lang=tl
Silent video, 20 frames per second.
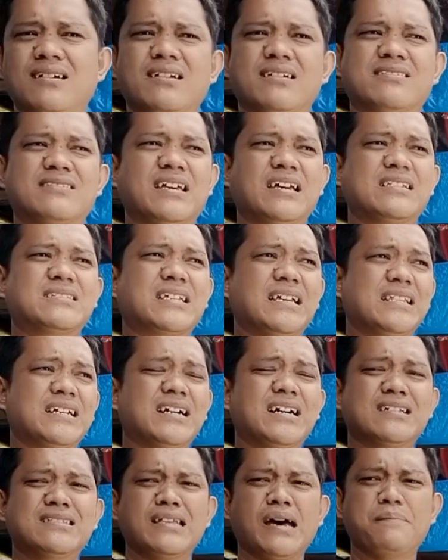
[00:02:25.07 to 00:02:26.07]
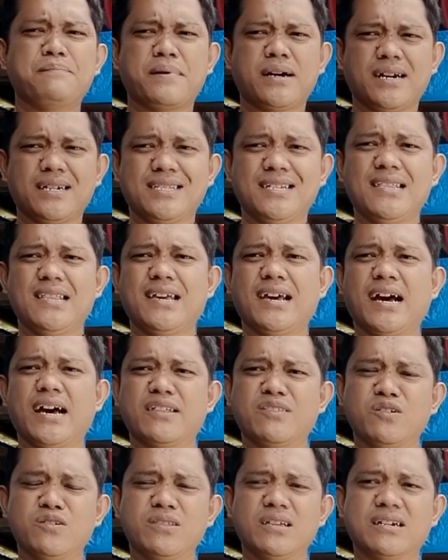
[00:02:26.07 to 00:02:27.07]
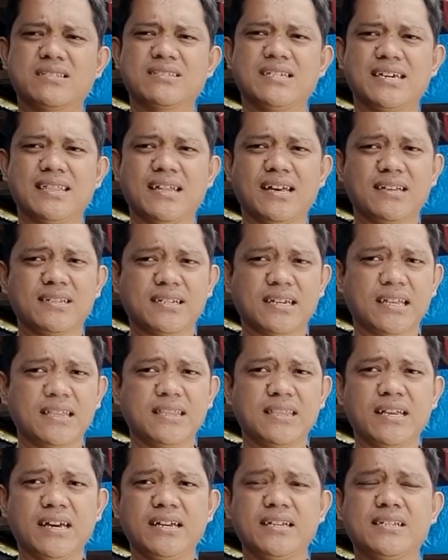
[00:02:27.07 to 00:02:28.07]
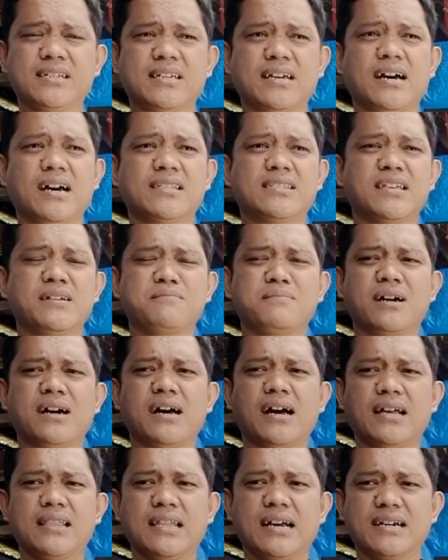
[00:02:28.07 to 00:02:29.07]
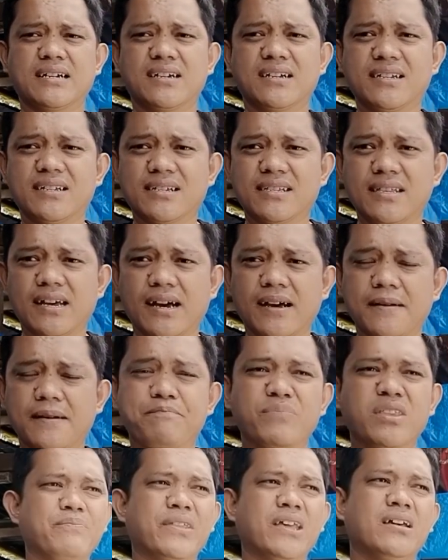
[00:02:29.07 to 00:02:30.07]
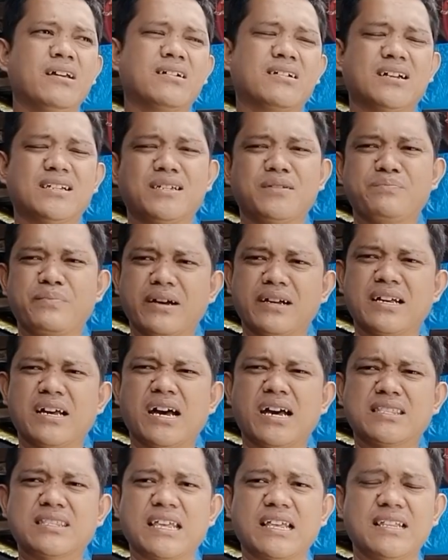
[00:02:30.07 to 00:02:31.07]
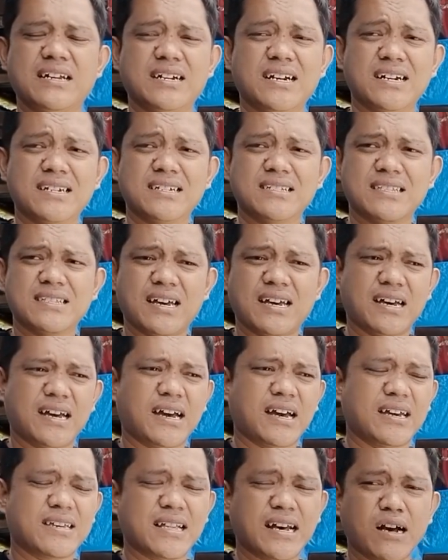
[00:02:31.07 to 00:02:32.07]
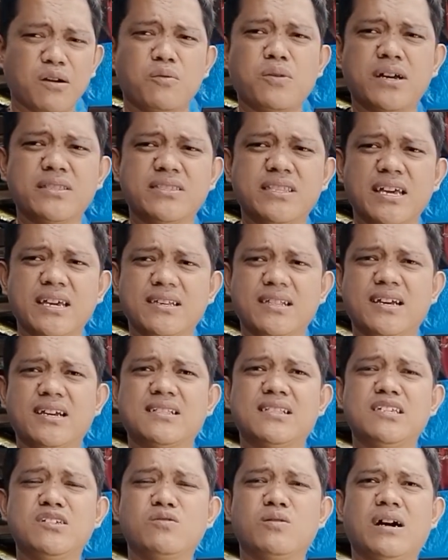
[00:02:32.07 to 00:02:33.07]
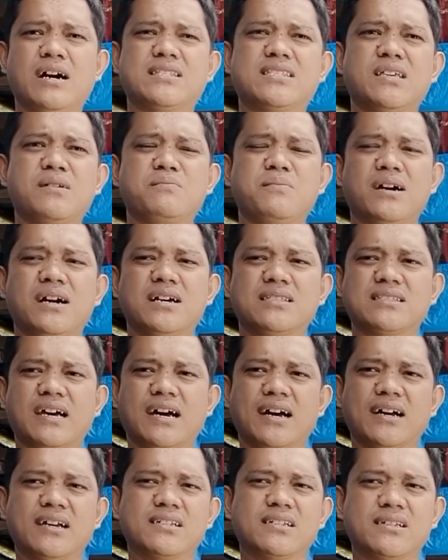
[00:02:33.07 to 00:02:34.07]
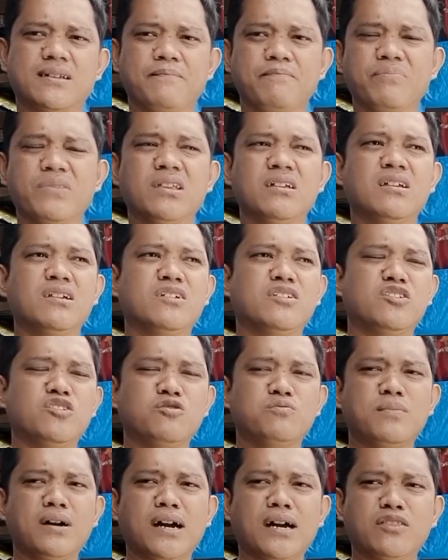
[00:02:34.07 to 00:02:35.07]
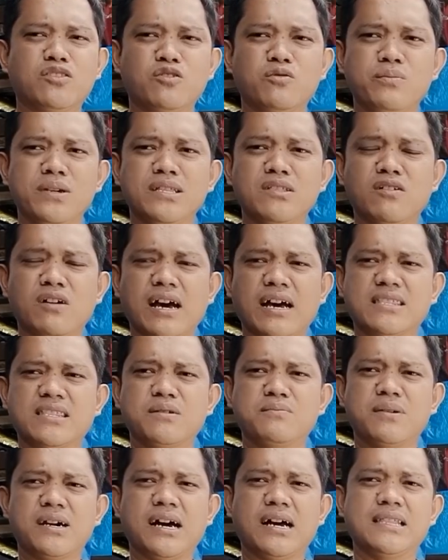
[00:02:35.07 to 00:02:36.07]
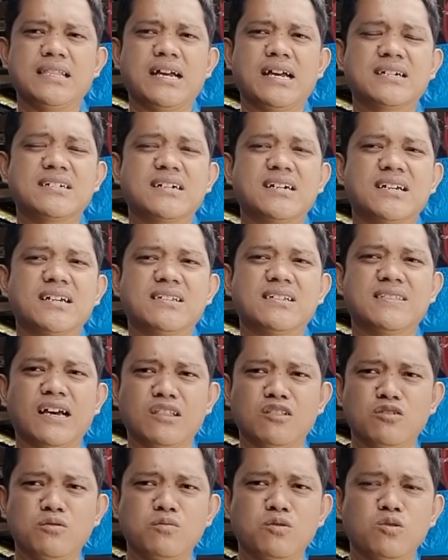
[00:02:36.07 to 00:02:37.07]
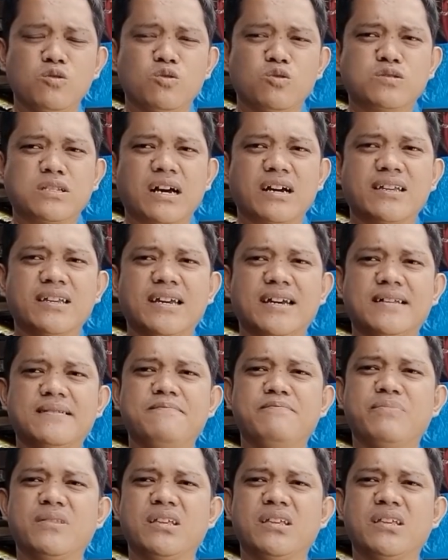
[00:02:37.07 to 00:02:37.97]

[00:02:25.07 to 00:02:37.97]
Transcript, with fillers: dahil talagang napakadelikado ng direct sunlight sa ating mga alagang isda. Kasi pagka talagang naarawan directly yung ating mga tanks, yung mga dumi ng ating mga alagang isda, lumulutang yan